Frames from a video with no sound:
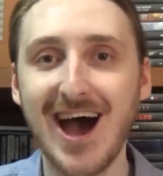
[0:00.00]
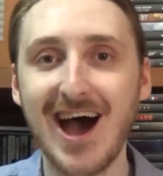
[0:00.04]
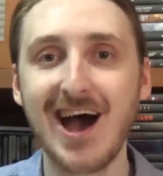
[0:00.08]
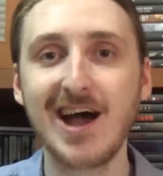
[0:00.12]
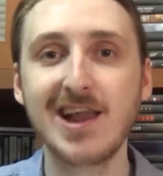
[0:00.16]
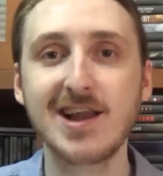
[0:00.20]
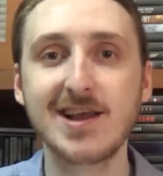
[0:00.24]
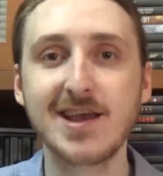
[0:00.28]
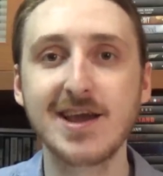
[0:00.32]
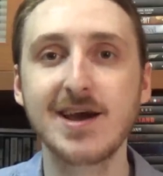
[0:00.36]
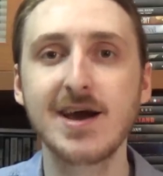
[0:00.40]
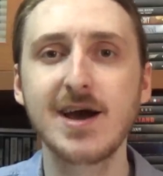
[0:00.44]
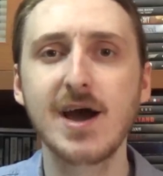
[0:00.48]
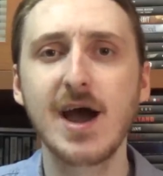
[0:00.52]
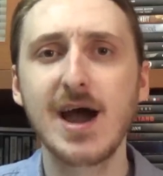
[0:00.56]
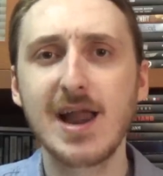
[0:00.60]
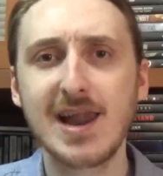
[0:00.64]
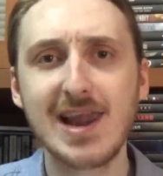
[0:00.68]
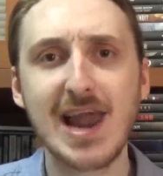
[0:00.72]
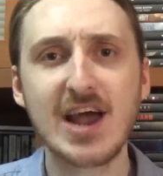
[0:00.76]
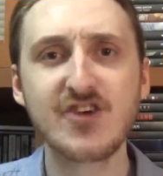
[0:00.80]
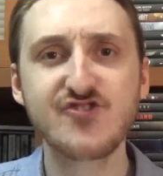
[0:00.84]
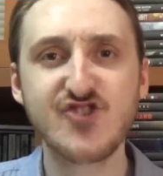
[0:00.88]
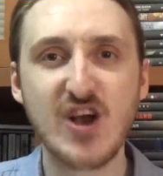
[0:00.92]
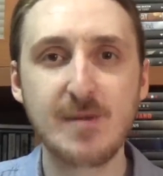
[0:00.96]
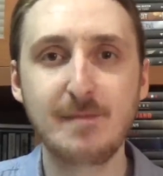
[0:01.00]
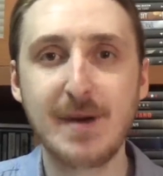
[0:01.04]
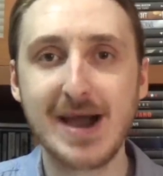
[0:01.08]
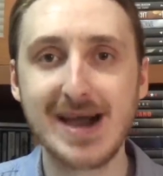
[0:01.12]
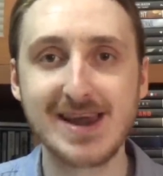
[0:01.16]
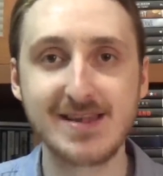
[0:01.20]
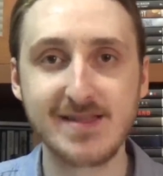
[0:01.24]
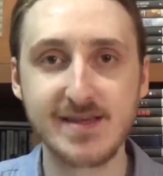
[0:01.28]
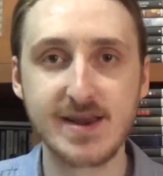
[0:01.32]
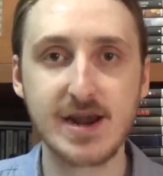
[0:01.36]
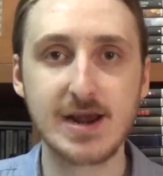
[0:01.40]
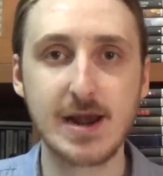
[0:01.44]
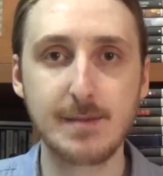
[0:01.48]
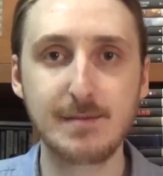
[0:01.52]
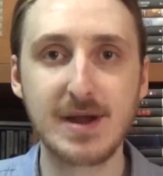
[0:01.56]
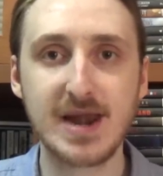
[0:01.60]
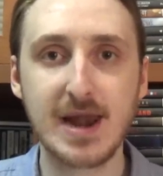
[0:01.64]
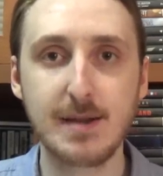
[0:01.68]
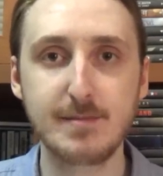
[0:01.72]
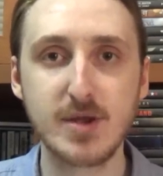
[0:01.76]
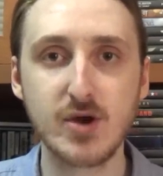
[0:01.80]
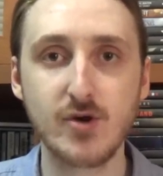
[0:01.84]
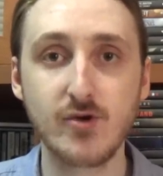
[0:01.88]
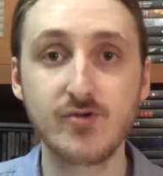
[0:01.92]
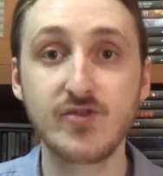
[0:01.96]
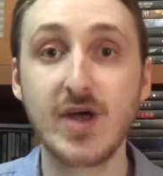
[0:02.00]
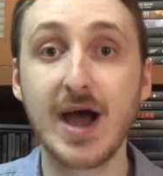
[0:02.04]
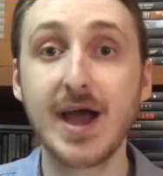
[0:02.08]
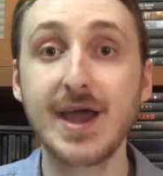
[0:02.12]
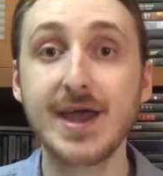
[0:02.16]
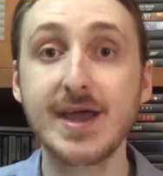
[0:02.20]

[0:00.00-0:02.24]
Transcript: Hulk lascia perdere la bella bionda